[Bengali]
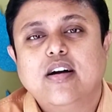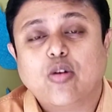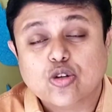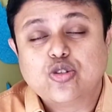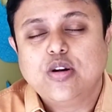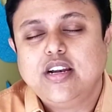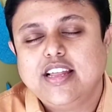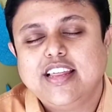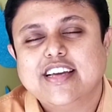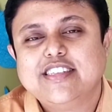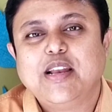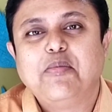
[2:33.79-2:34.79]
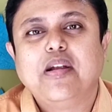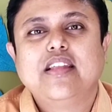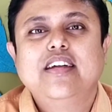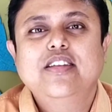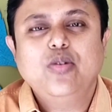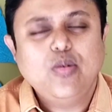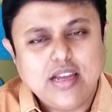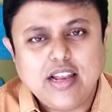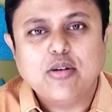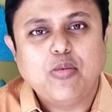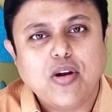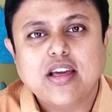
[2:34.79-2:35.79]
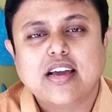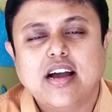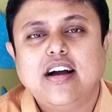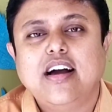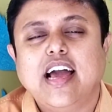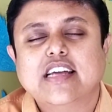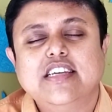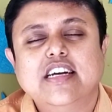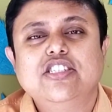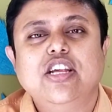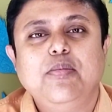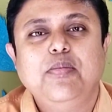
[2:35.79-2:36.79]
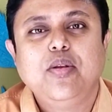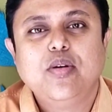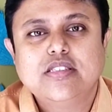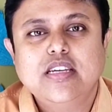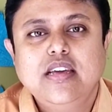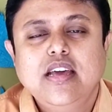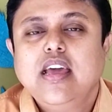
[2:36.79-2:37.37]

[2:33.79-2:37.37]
কষ্ট নিয়ে দেখেছিলাম রাজার তো এরকম অনেক একজাক শিল্পী রয়েছে